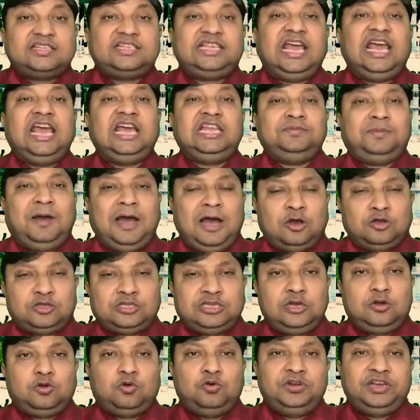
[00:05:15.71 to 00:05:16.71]
सहज भाव
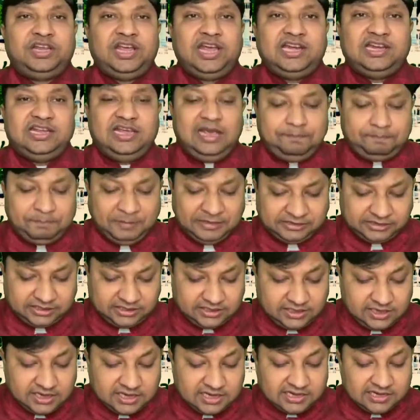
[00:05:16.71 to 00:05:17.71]
से उनके लिए
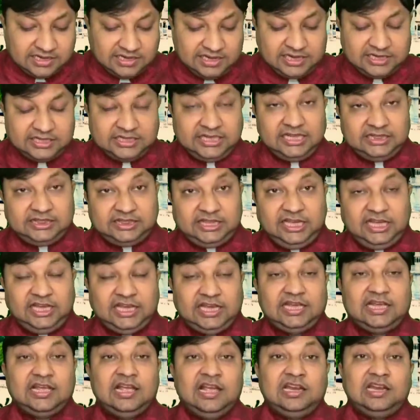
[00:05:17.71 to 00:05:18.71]
पत्र लिख देते
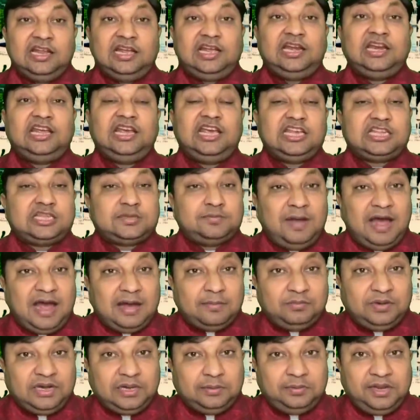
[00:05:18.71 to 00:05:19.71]
हैं लेकिन इस
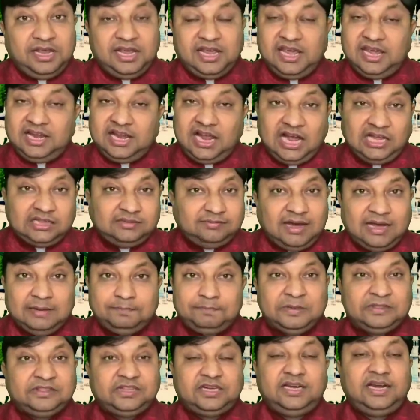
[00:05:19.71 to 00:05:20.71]
मामले में एकाध
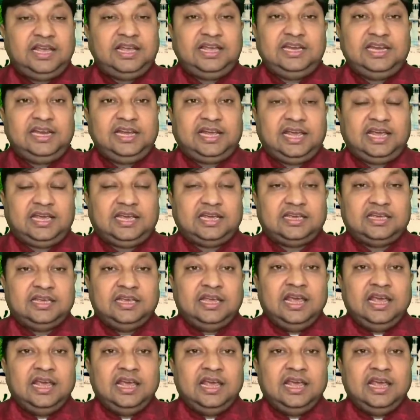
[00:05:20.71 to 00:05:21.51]
बार पत्र नहीं लिखे